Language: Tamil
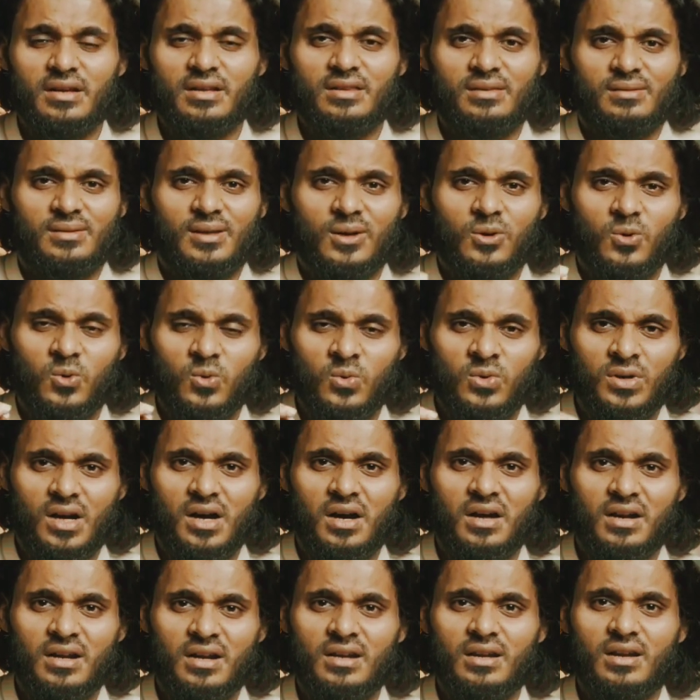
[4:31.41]
இத்த
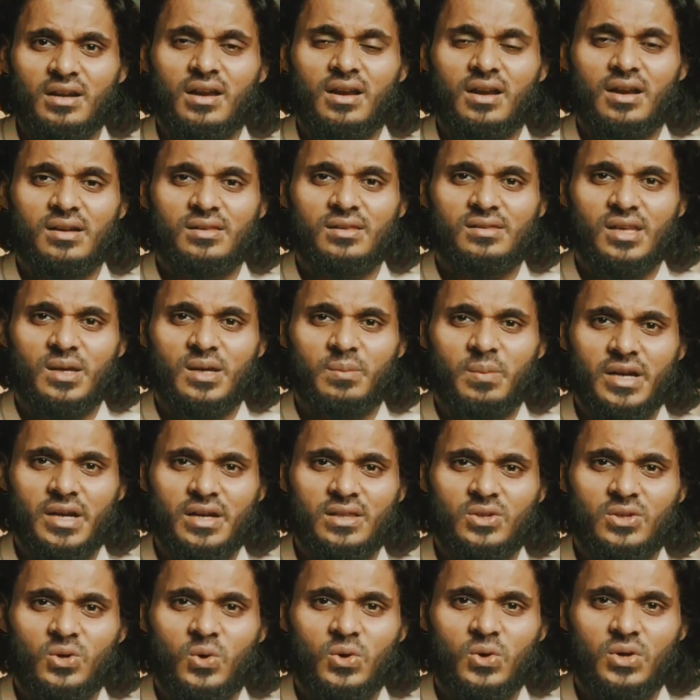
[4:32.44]
குன்னார் நரகத்தை
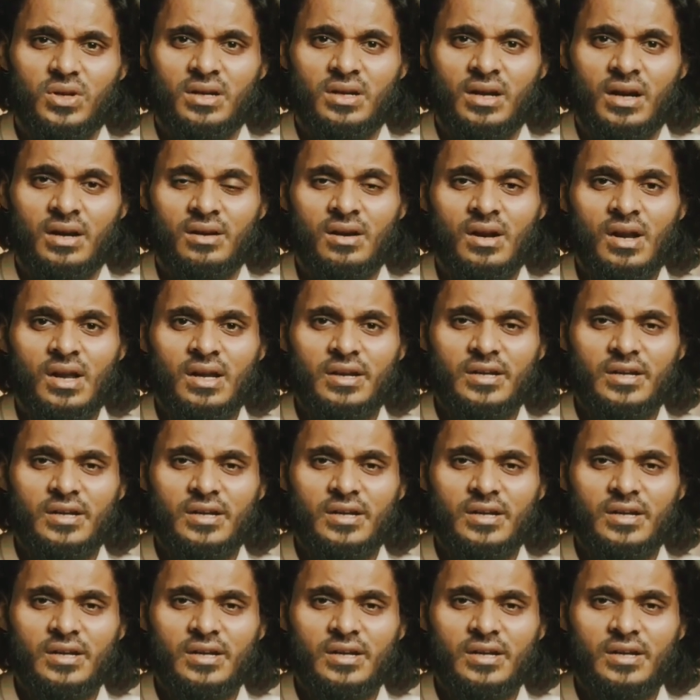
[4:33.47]
பயந்து கொள்ளுங்கள்